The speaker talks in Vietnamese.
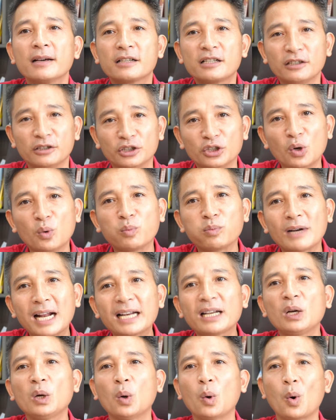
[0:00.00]
sử dụng
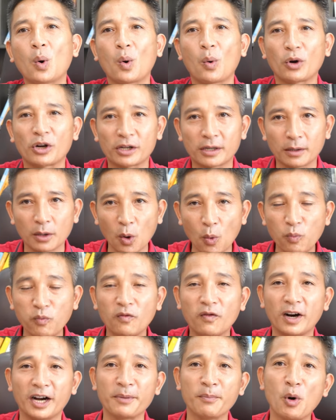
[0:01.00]
đất lúa
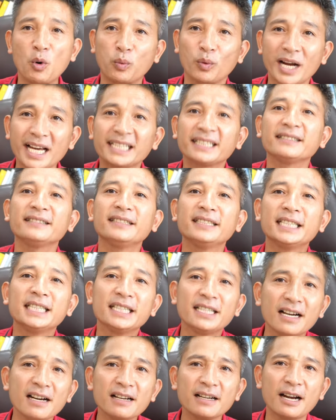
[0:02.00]
đúng với mục đích
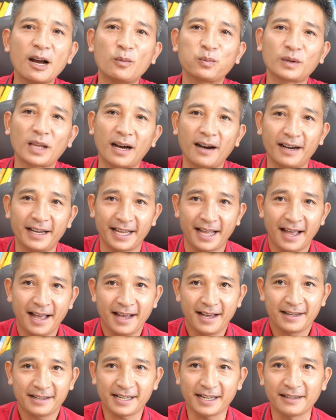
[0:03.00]
nhưng đồng thời
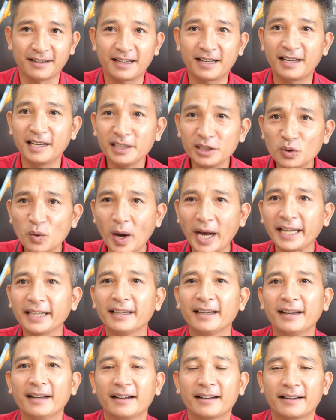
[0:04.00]
sẽ được kinh doanh